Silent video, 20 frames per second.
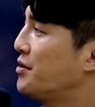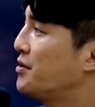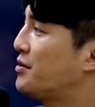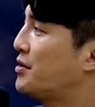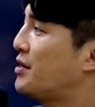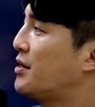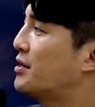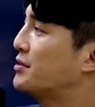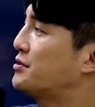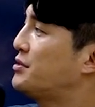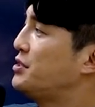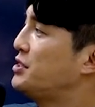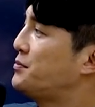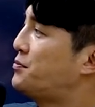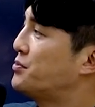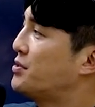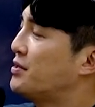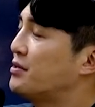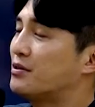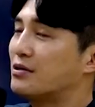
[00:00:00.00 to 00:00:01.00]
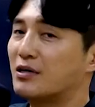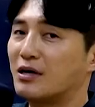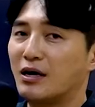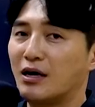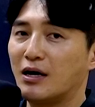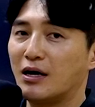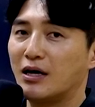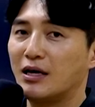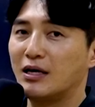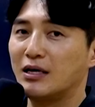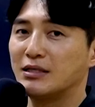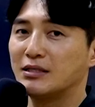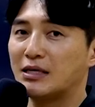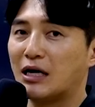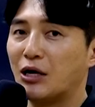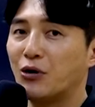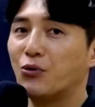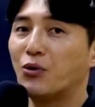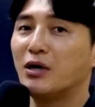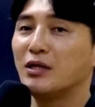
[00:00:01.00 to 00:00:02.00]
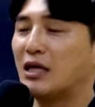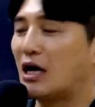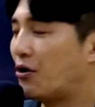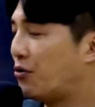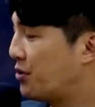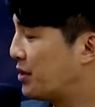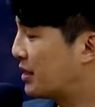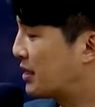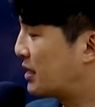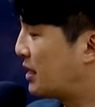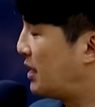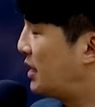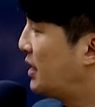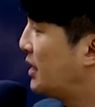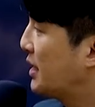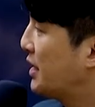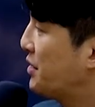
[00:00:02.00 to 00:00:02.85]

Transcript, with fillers: 대략 70%가 사료가 나오니까